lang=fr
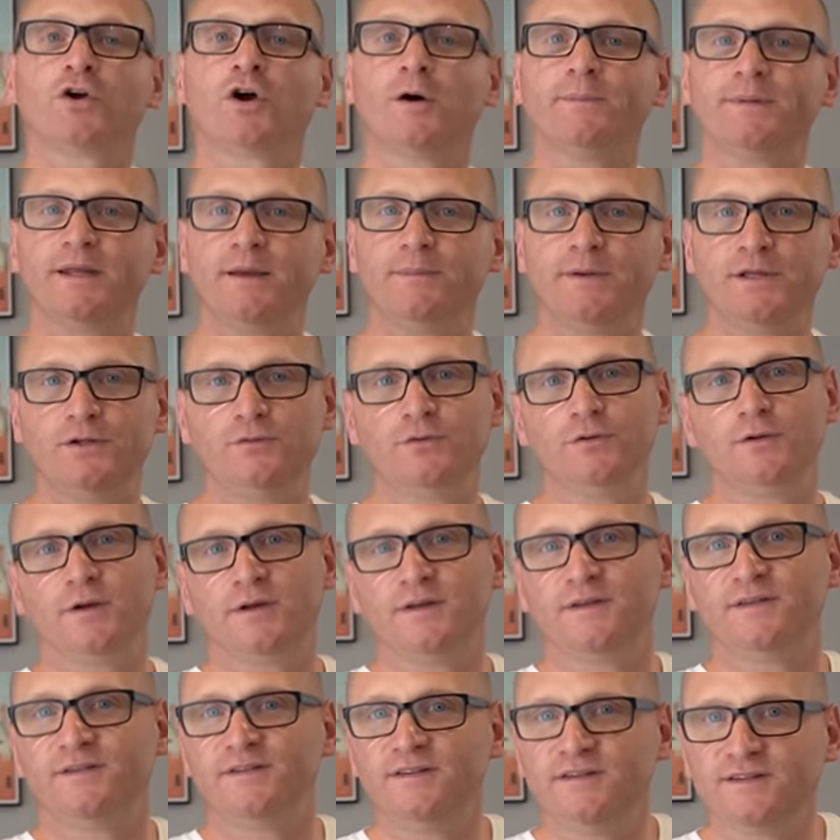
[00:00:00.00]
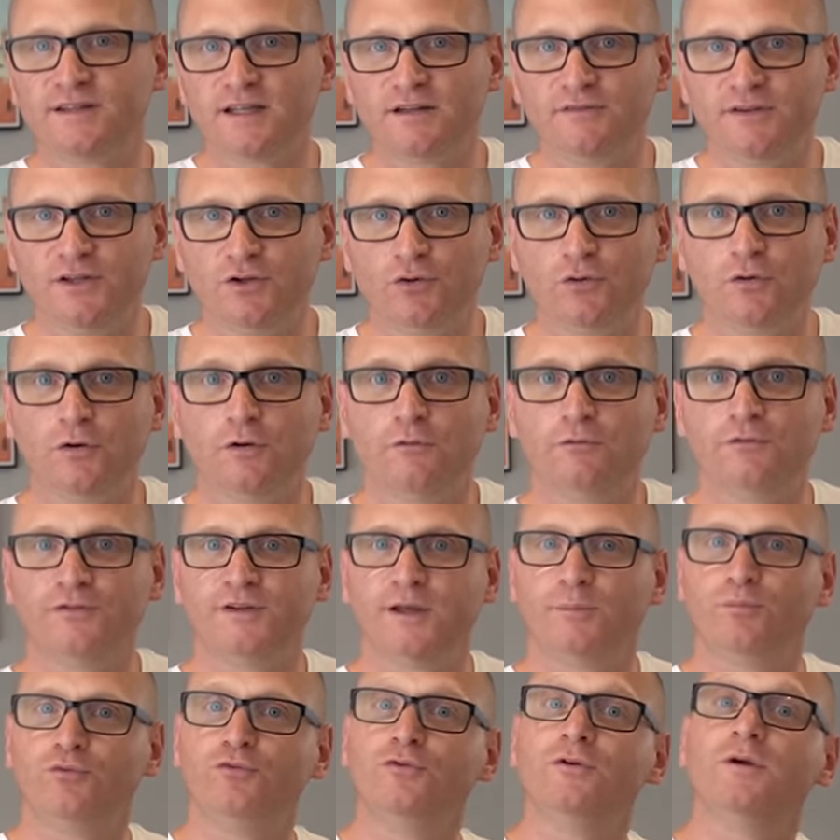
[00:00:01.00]
Comme d'habitude, si cette vidéo
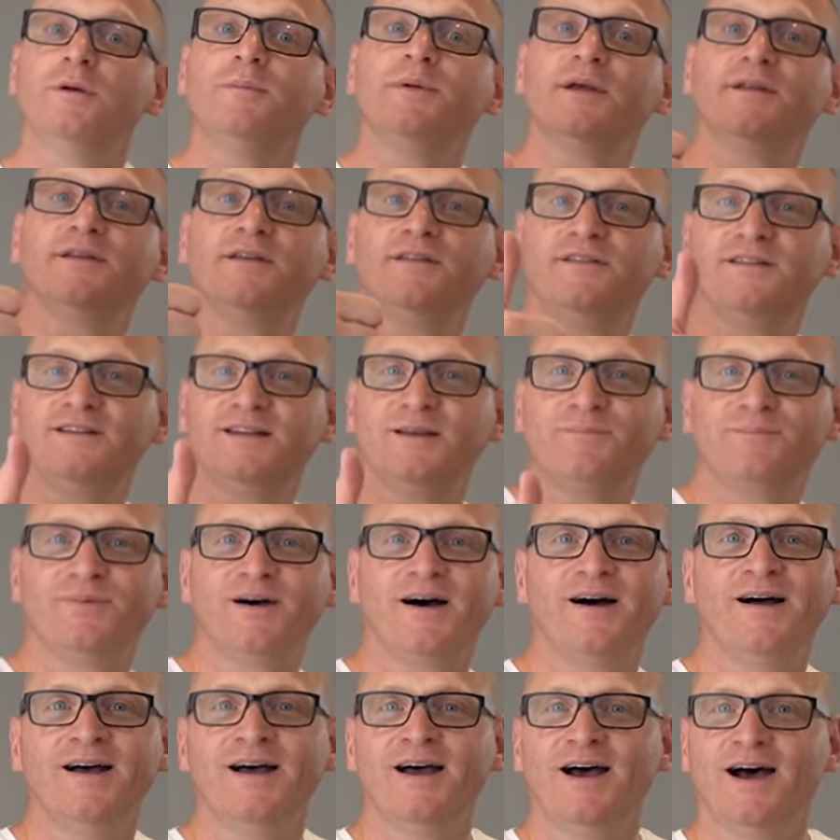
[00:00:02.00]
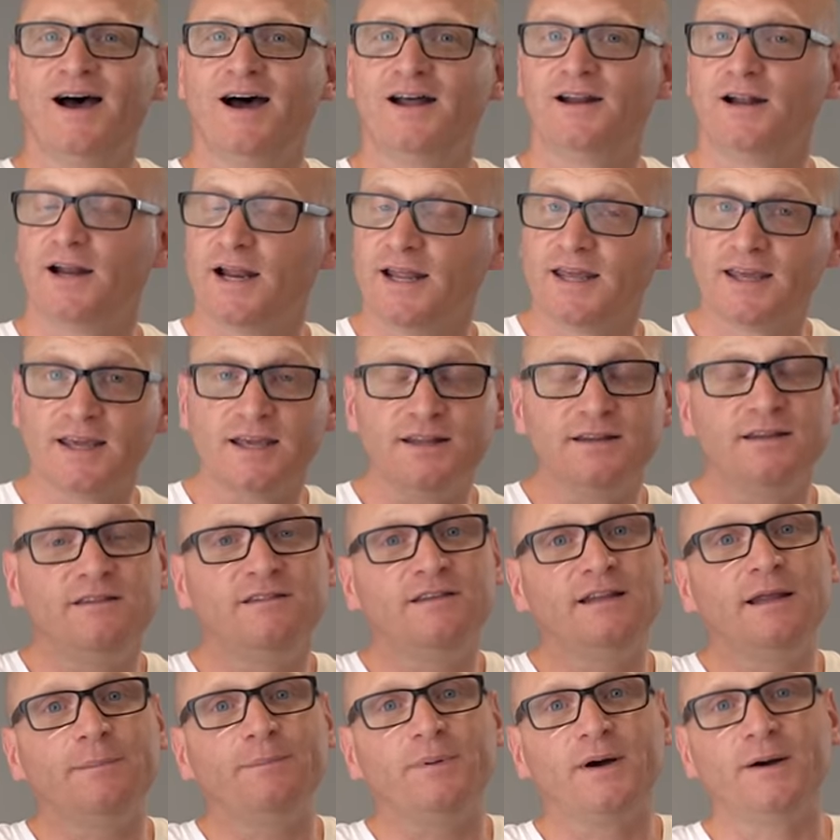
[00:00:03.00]
vous a plu, eh bien n'hésitez pas à la liker,
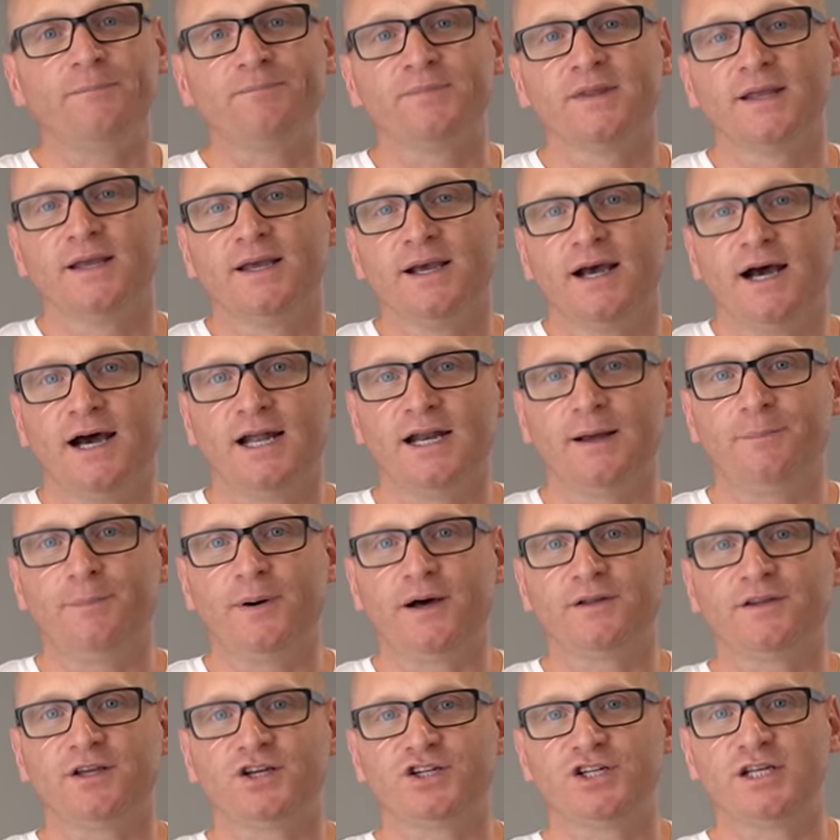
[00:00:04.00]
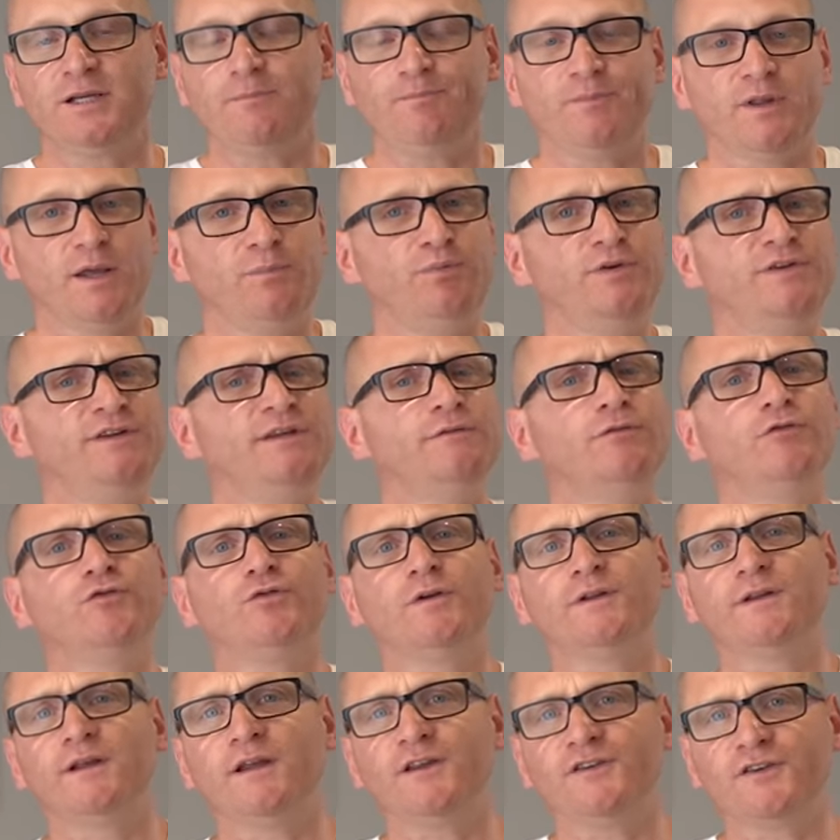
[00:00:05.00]
n'hésitez pas à la partager. Et puis si vous
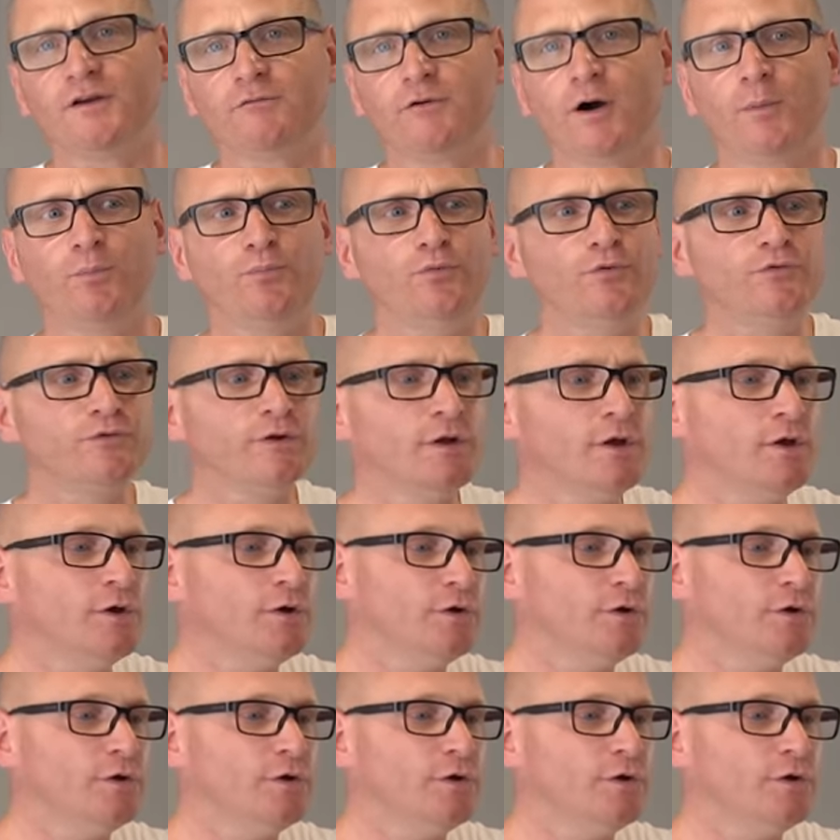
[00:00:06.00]
souhaitez en savoir plus